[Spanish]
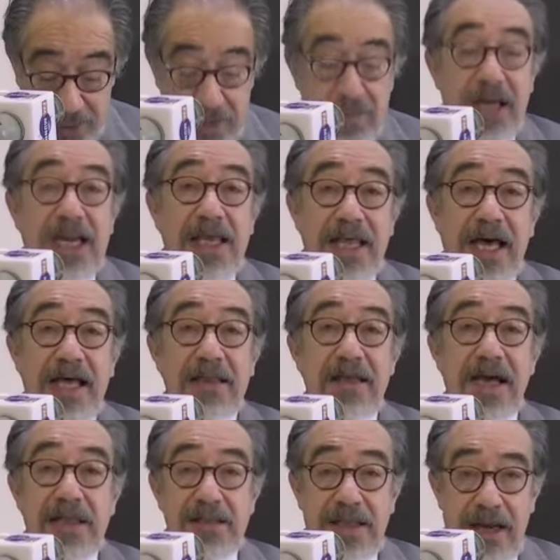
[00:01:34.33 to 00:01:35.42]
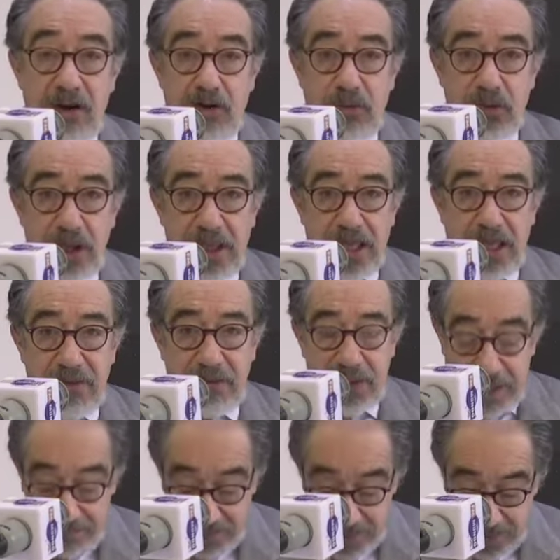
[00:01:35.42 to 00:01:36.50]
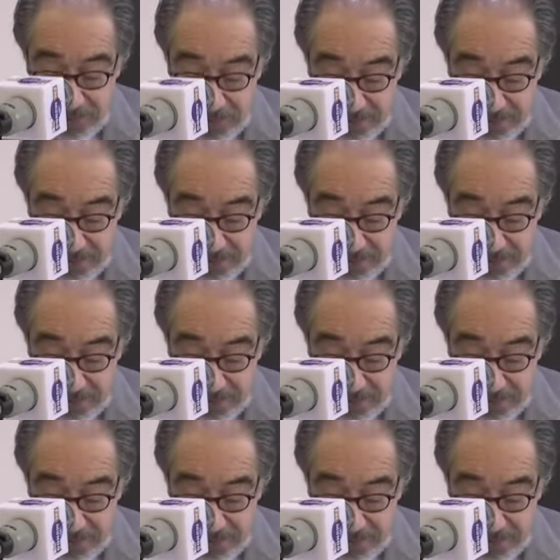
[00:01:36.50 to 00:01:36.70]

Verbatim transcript: credibilidad ante la comunidad financiera